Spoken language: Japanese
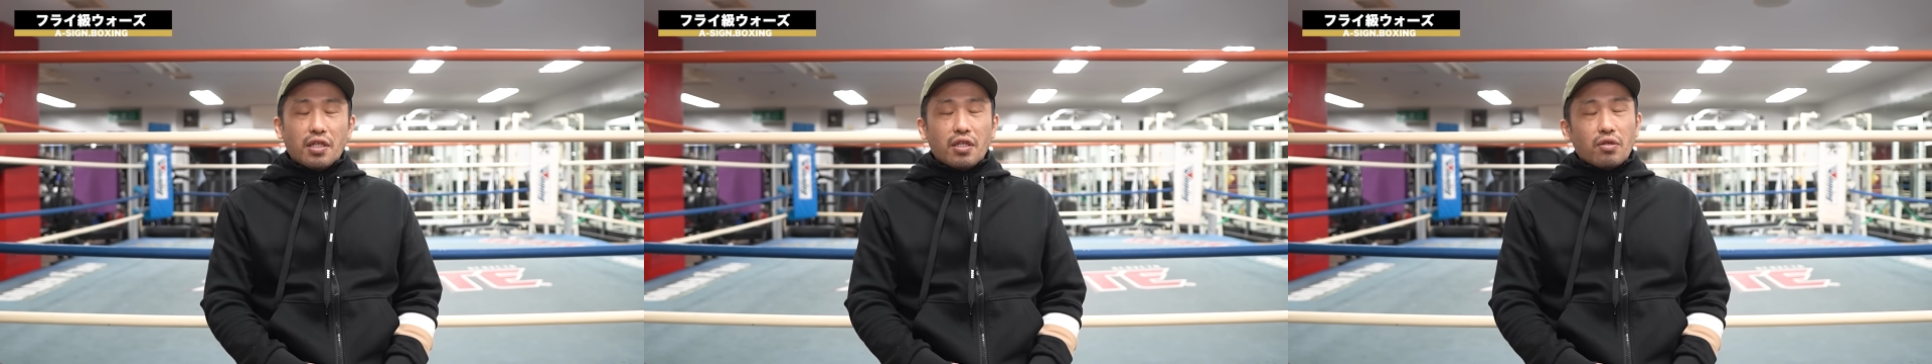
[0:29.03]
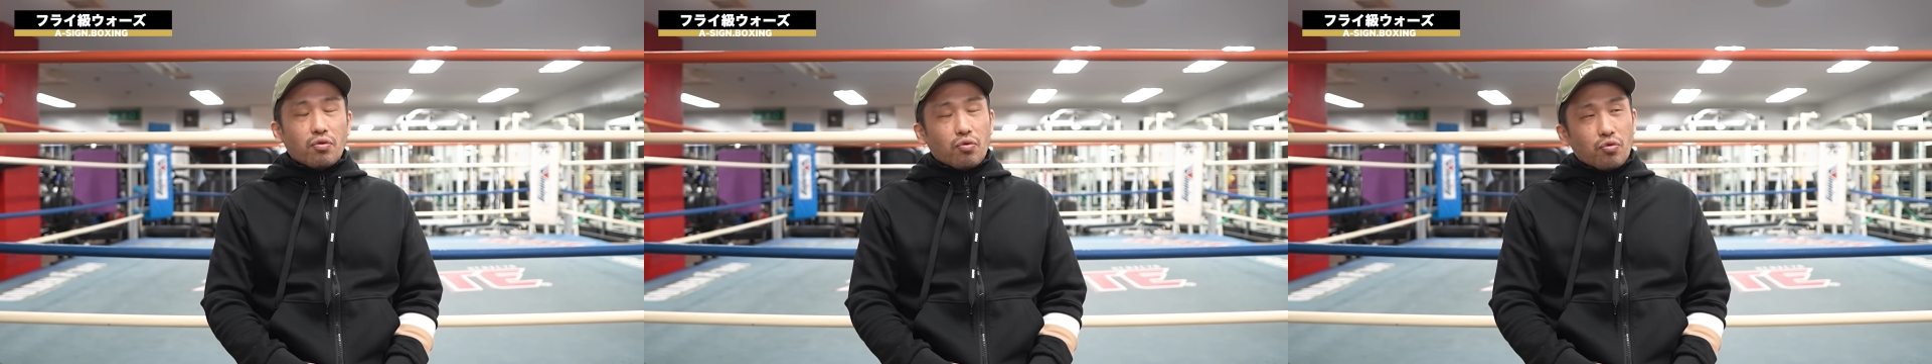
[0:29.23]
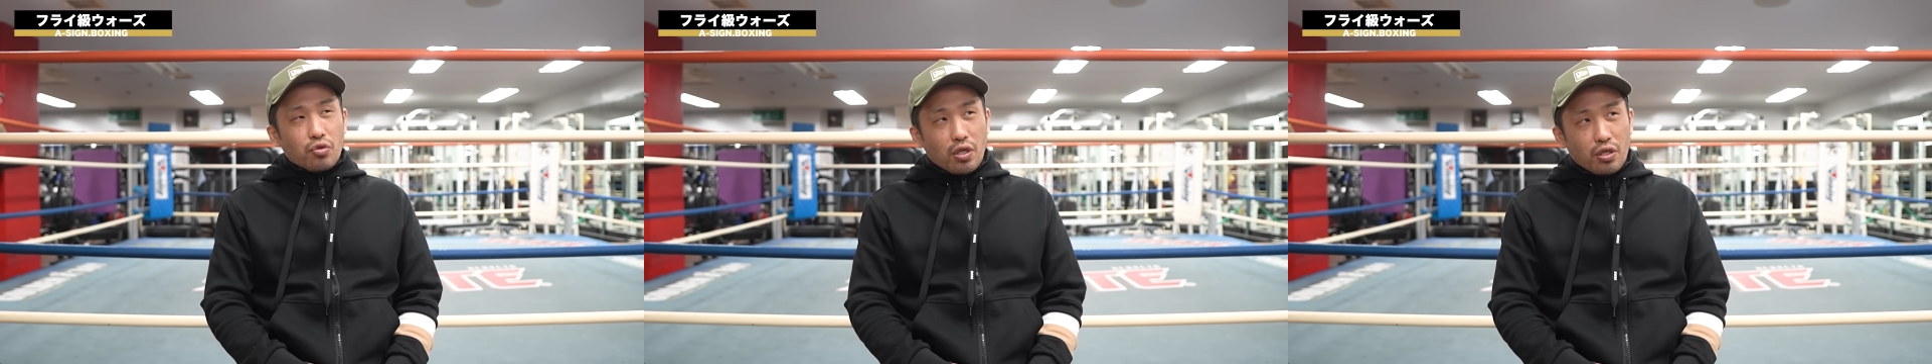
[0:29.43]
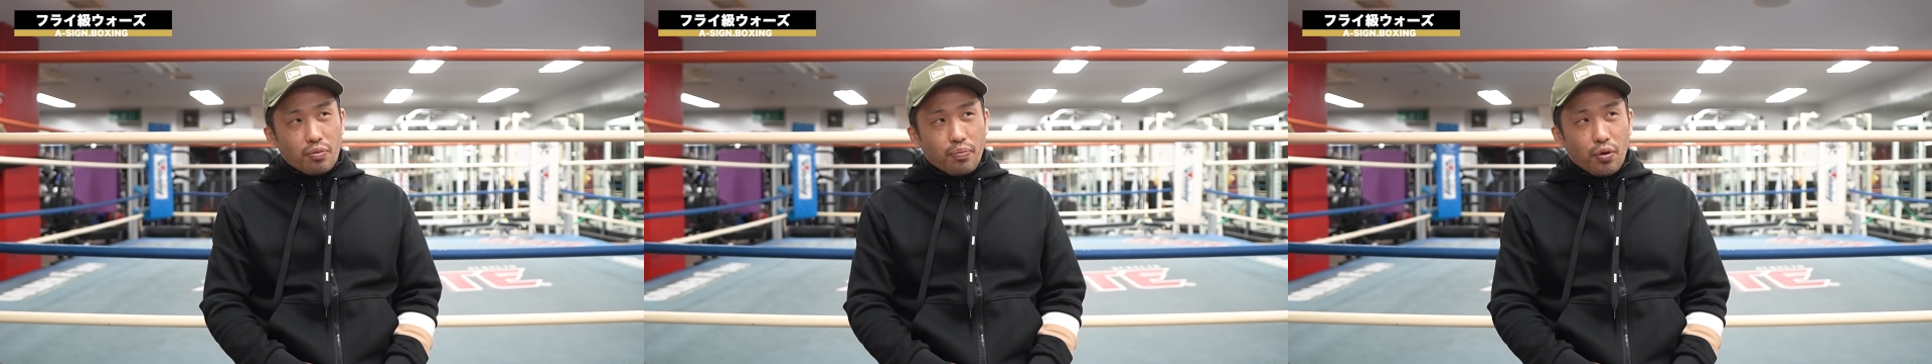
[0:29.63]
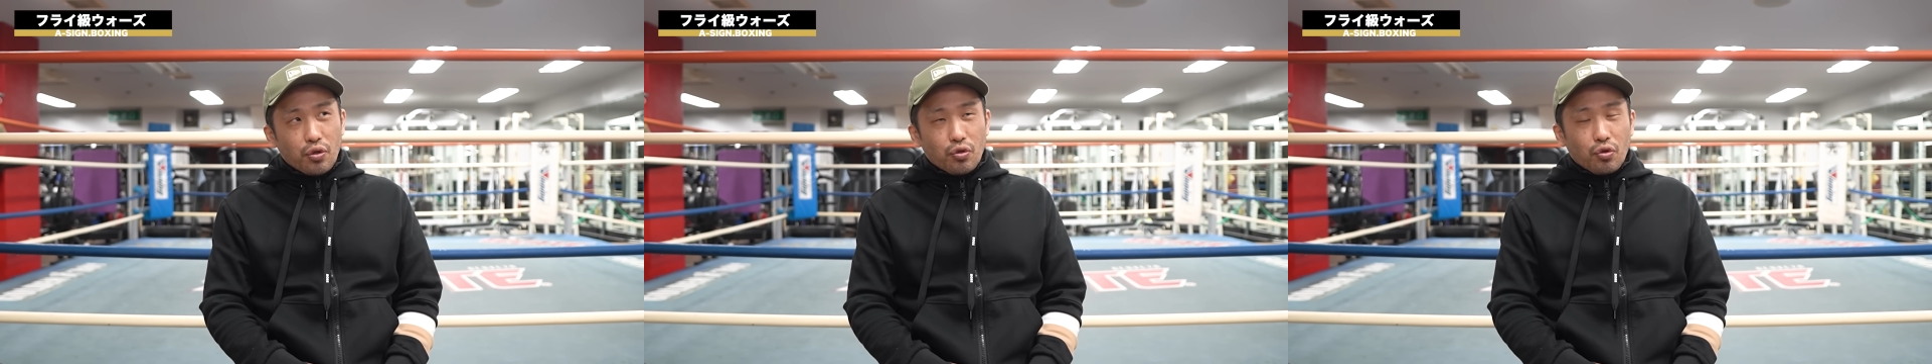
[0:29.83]
でおそらく
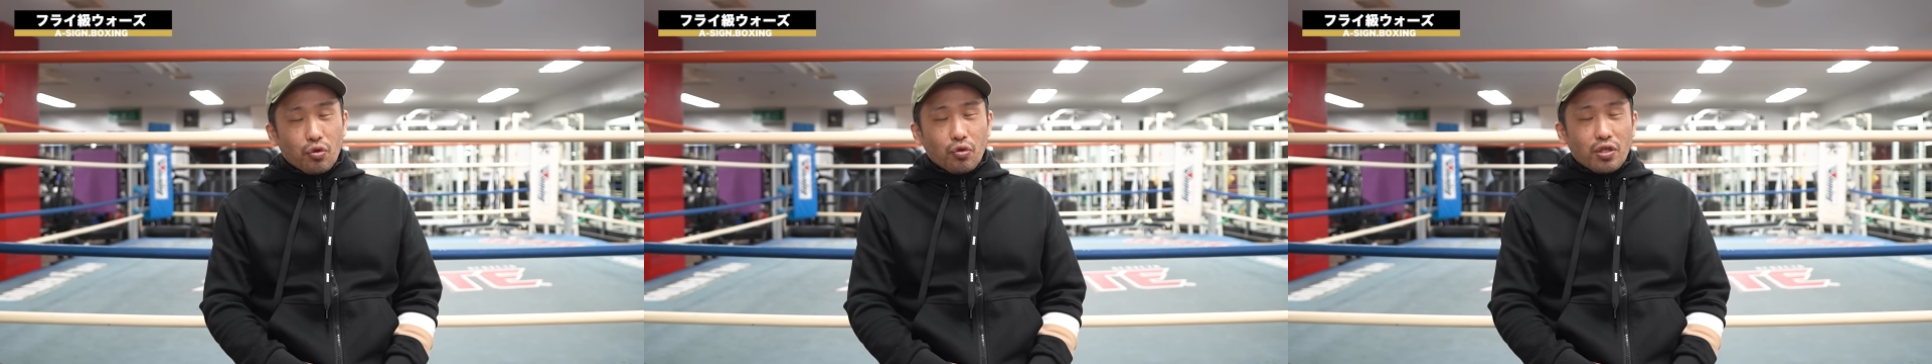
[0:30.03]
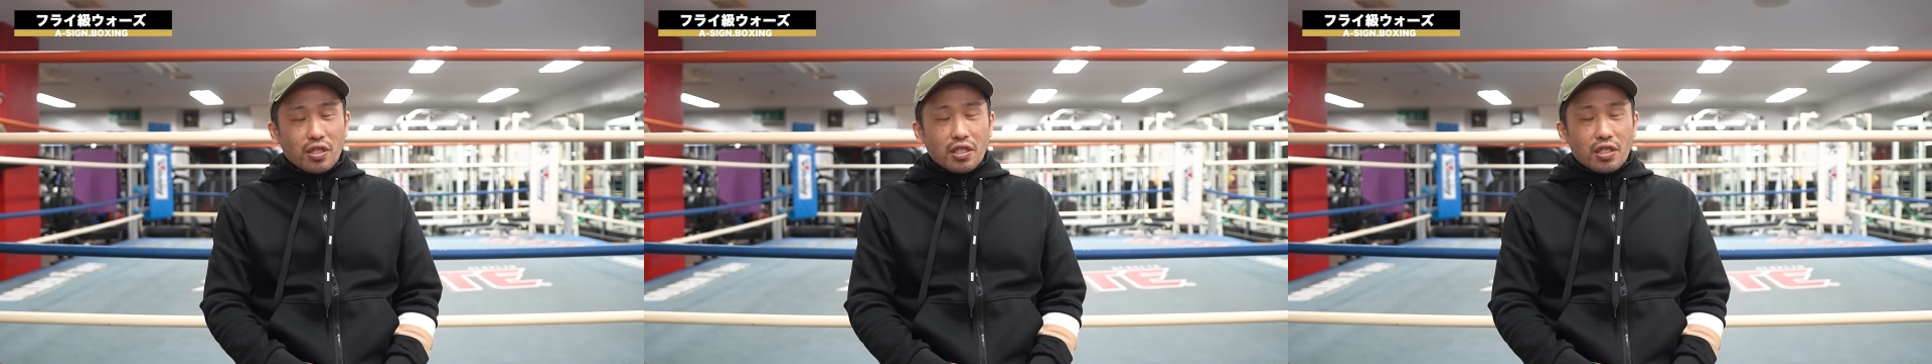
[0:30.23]
ポイントを取って